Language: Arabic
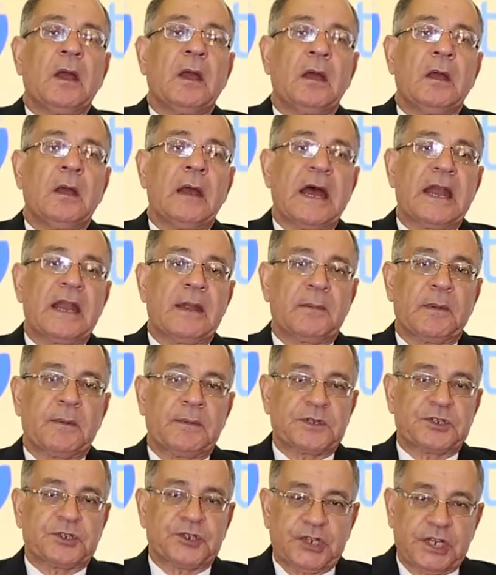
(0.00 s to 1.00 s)
آه، انا ما
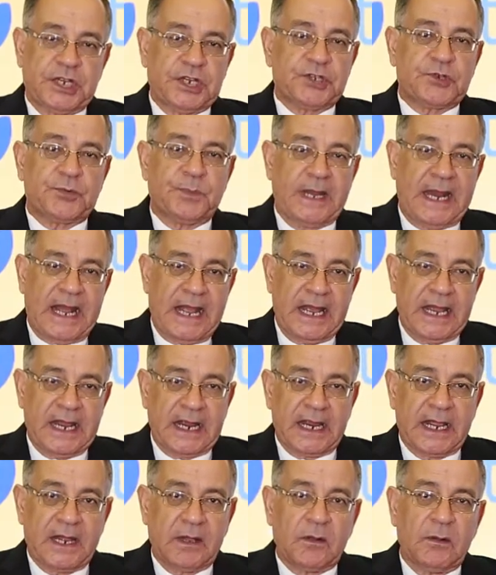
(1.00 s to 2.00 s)
بشتكيش من
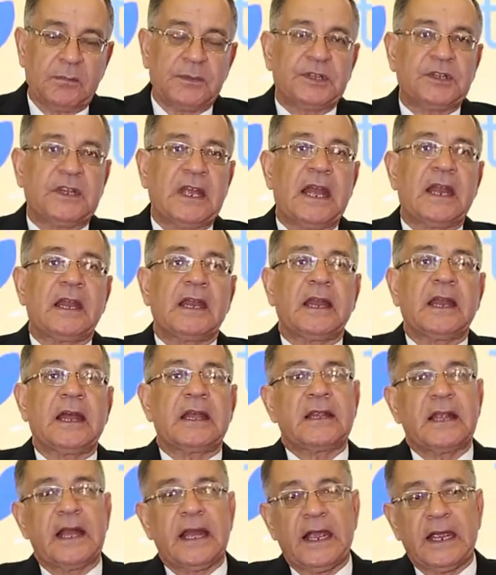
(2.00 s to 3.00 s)
حاجه وبالتالي
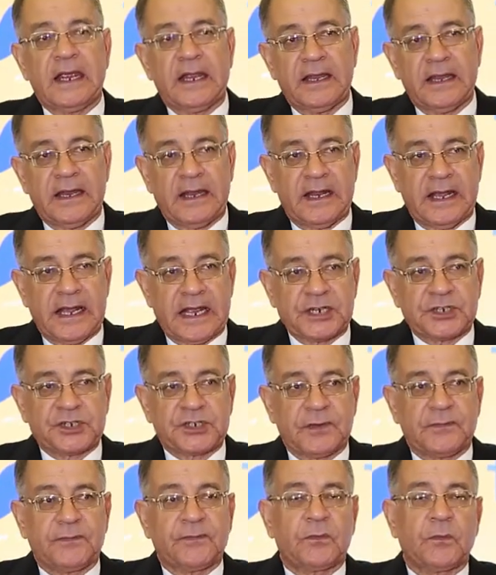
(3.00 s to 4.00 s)
لا داعي ان انا
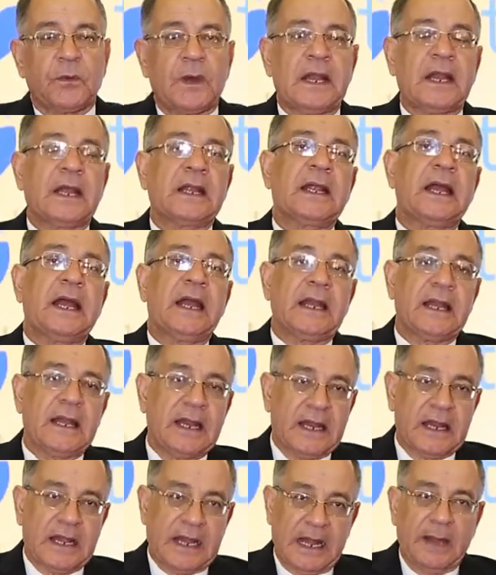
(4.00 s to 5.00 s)
اكشف ولا داعي ان
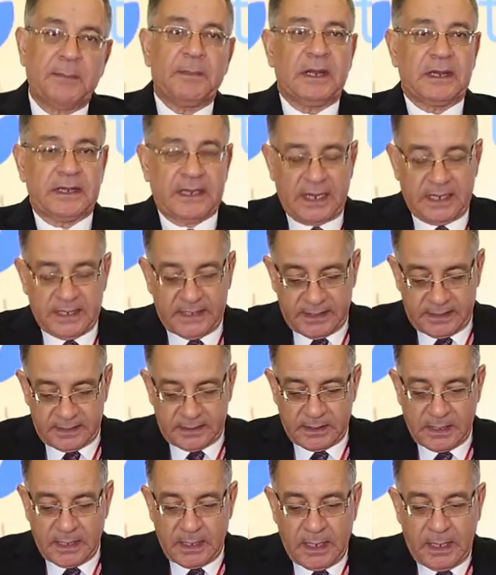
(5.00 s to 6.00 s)
انا اعمل تحليل
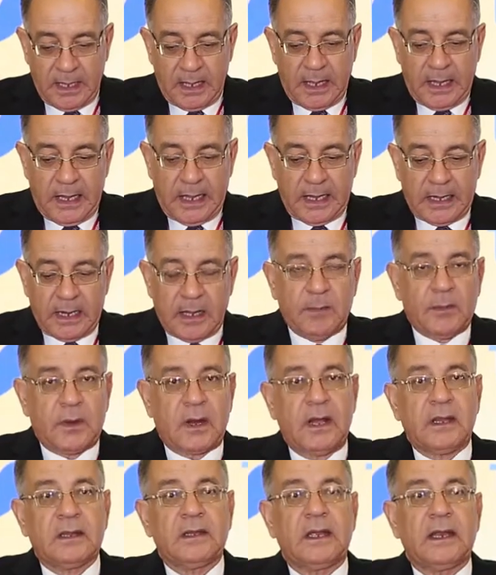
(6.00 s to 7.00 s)

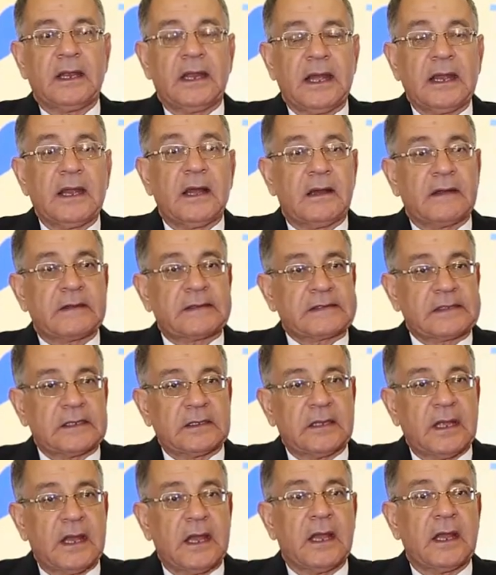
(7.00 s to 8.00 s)
الامراض اللي انا
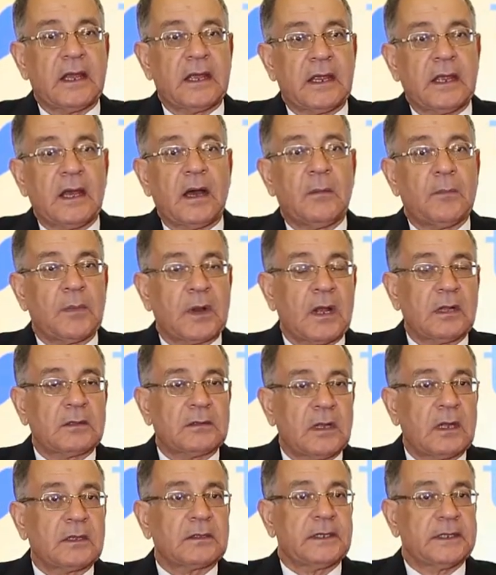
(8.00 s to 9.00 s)
اقصدها هي امراض
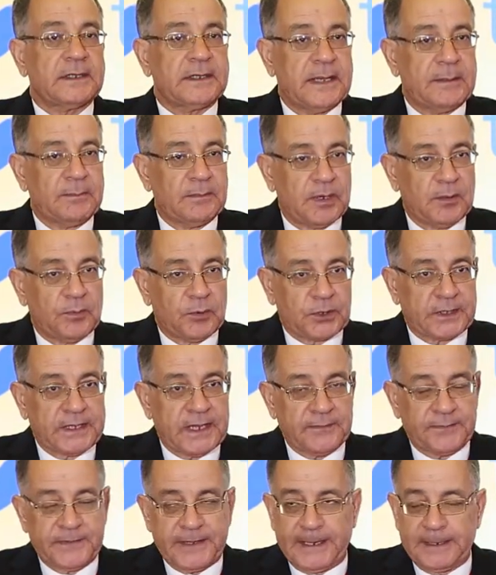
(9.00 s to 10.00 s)
ضغط الدم
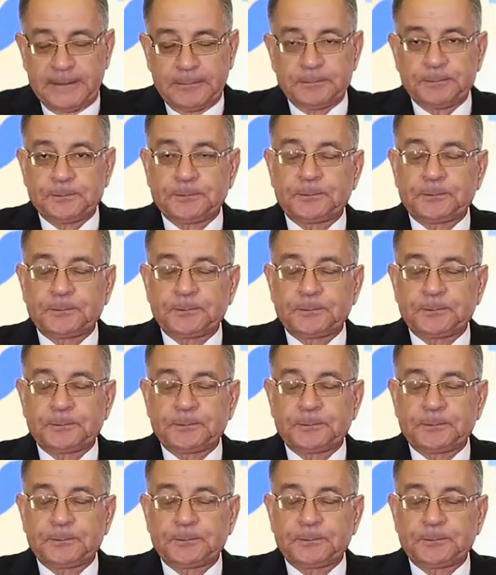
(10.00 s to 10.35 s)
المرتفع